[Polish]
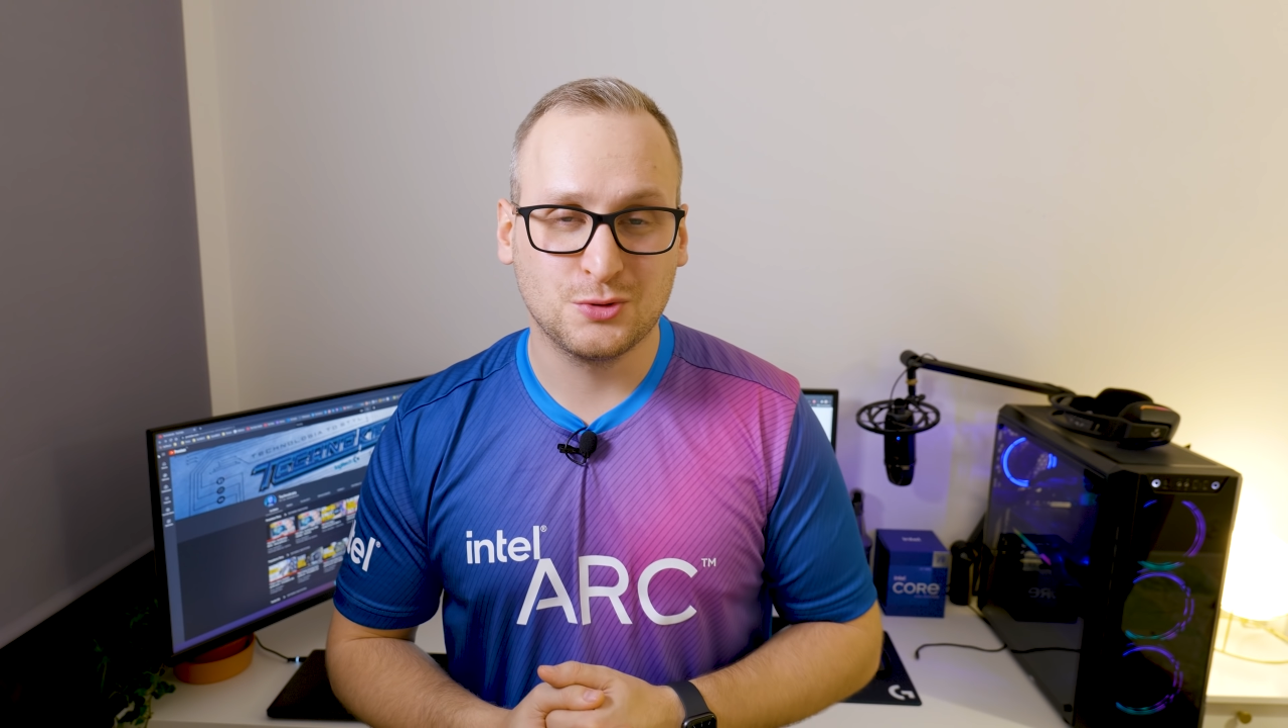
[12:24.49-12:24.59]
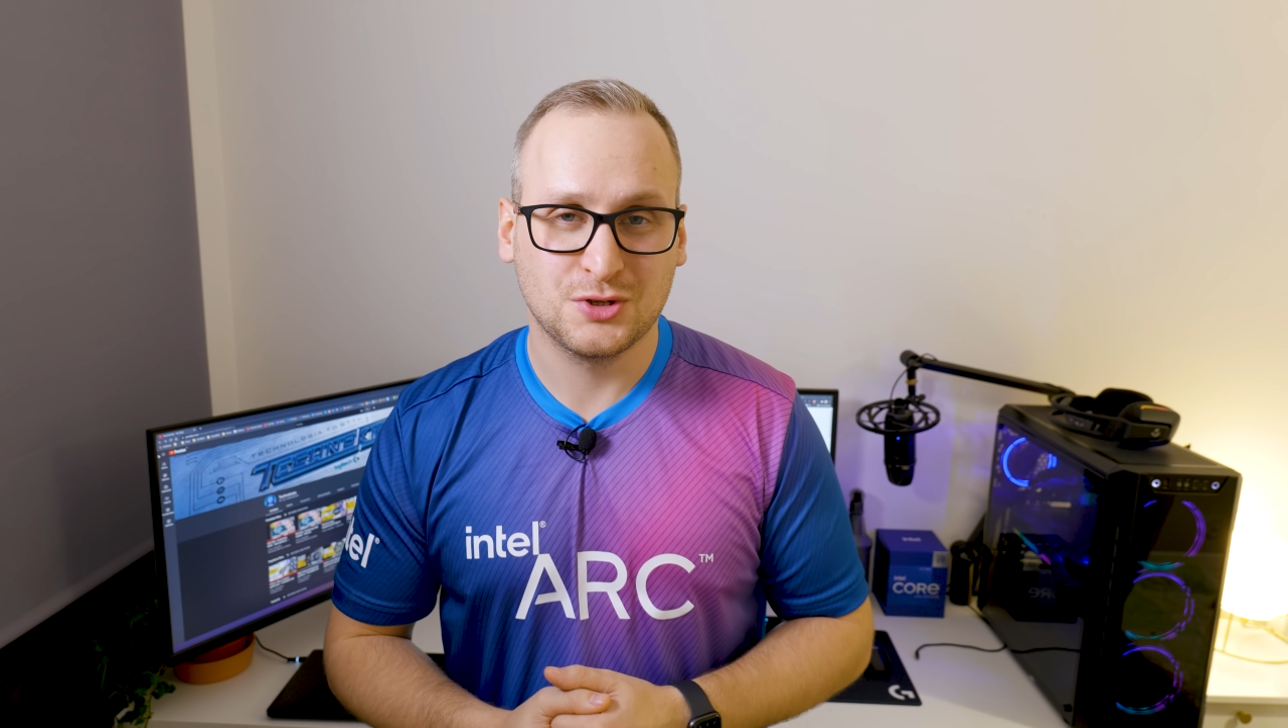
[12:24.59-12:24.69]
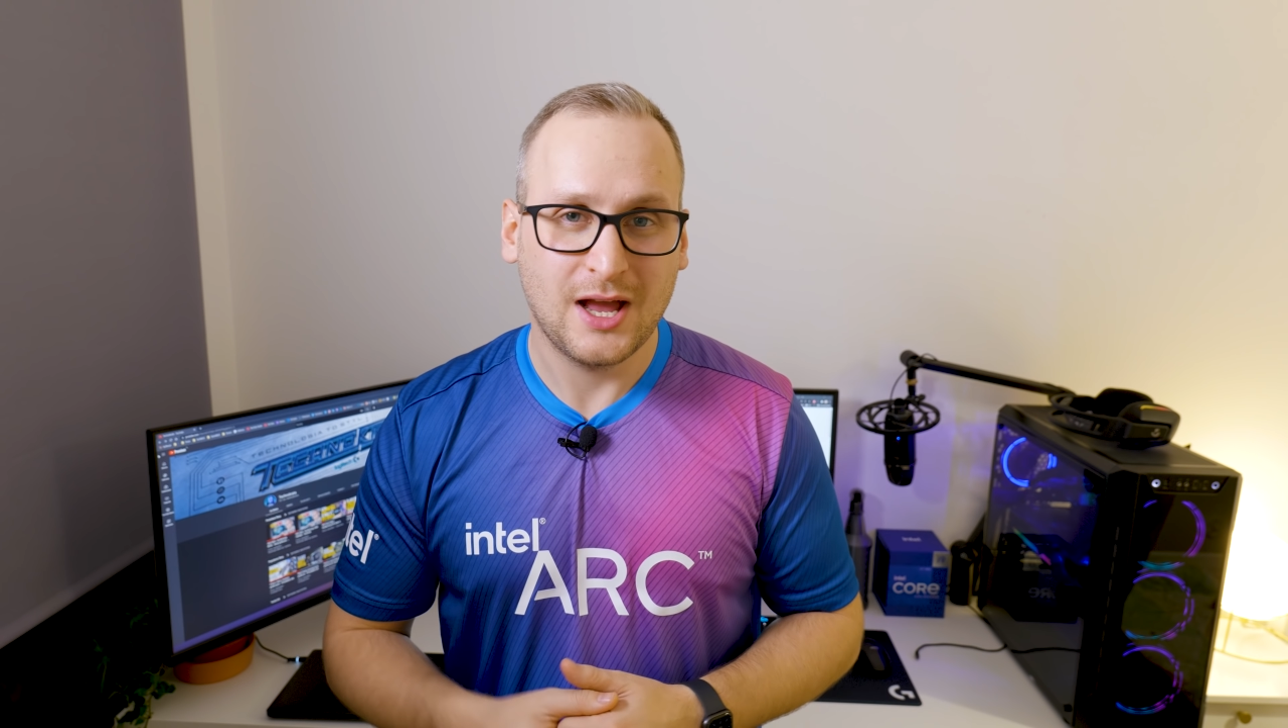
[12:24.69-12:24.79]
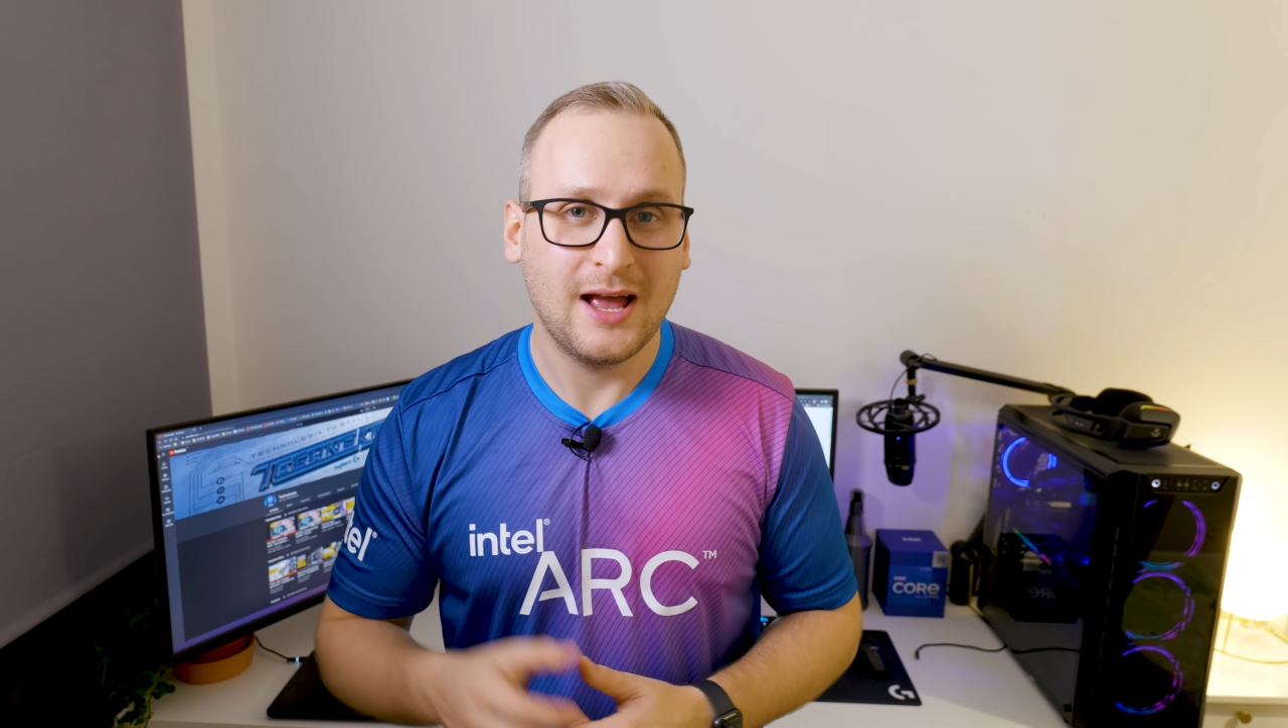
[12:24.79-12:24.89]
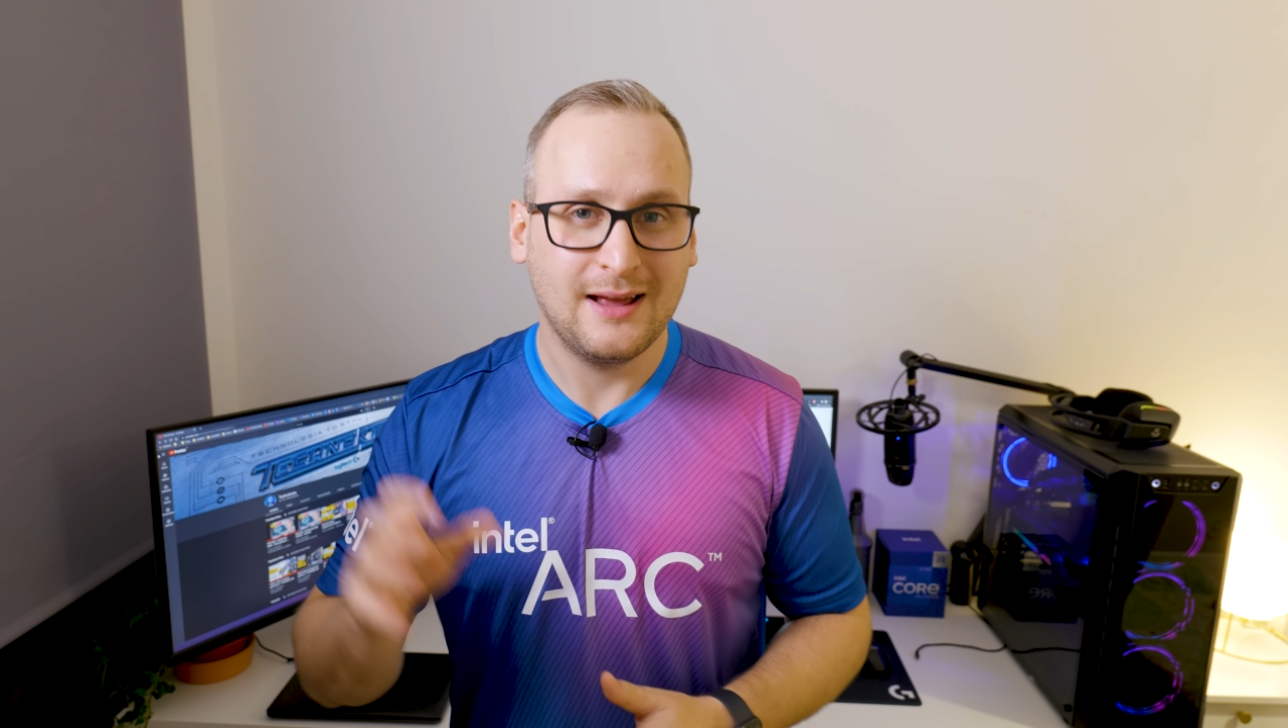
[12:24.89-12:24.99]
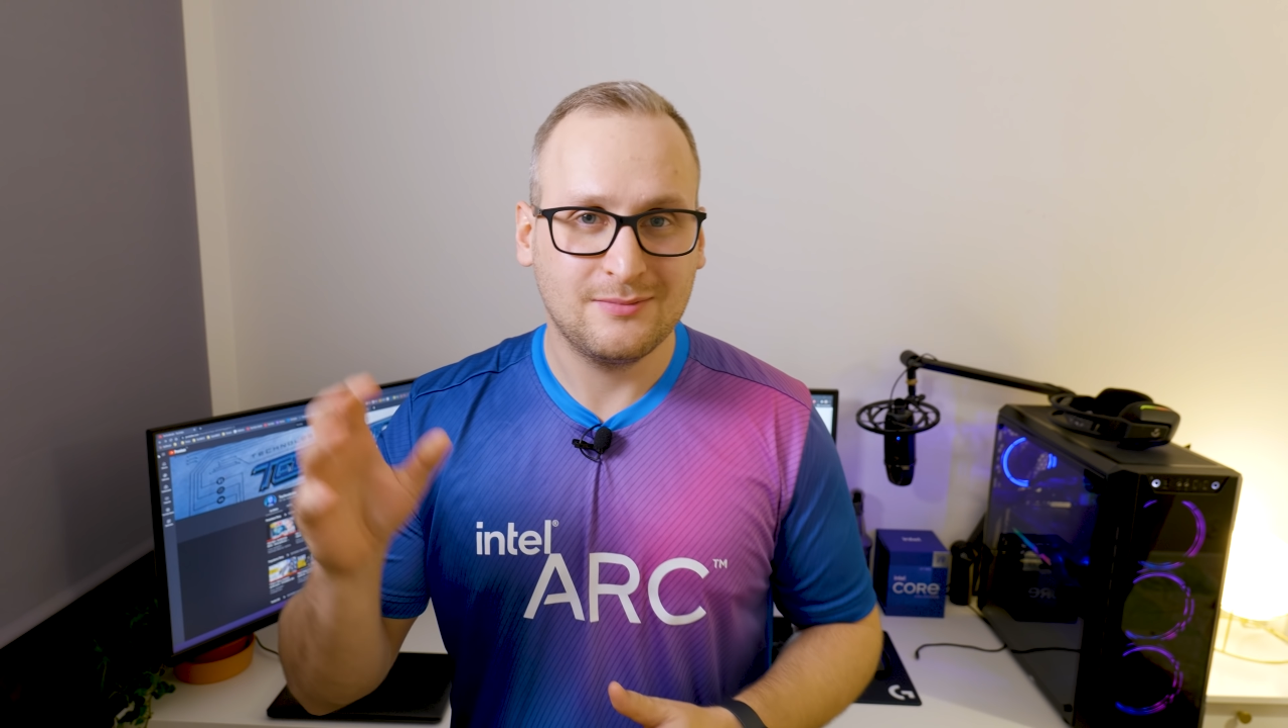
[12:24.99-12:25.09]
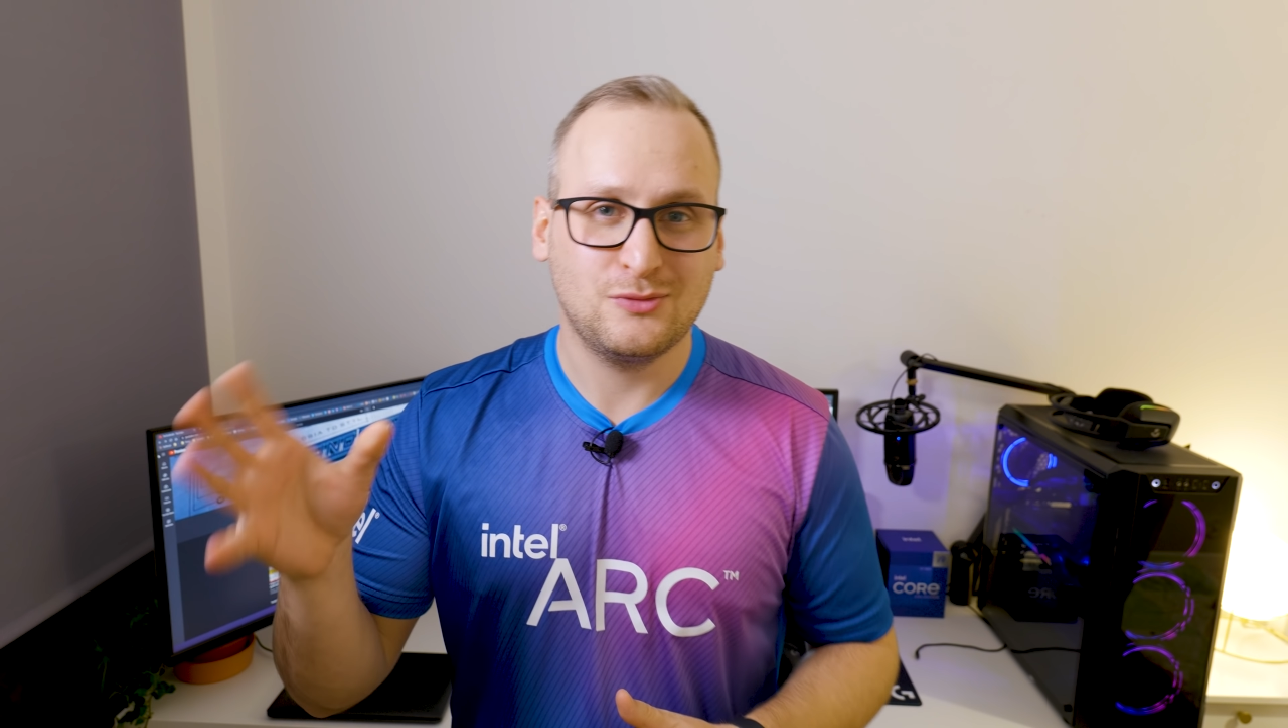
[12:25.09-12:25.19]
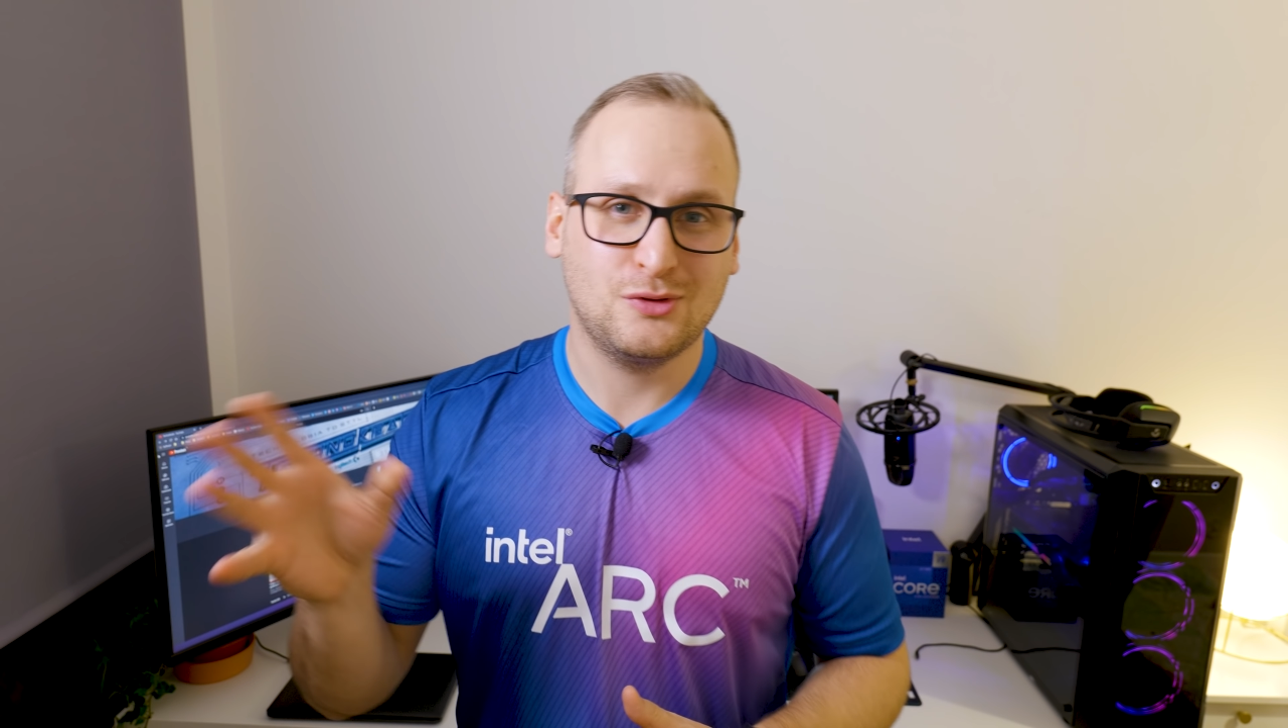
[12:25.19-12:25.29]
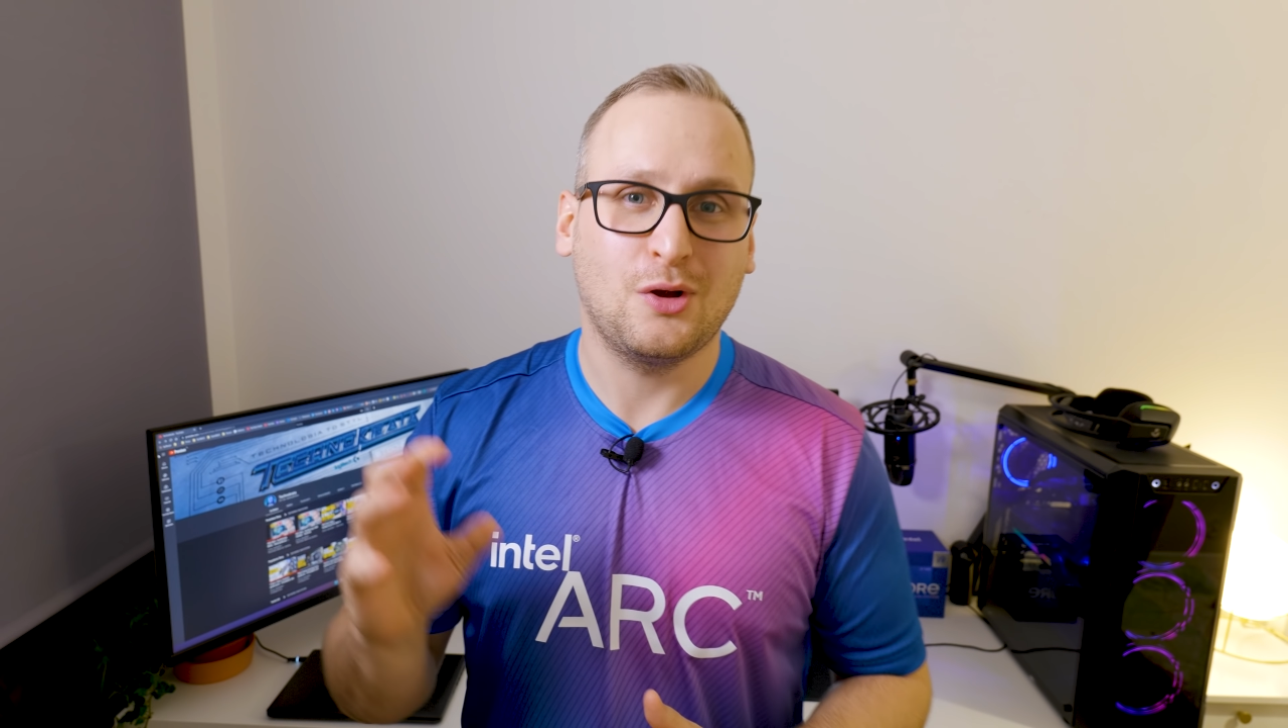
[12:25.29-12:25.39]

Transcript: że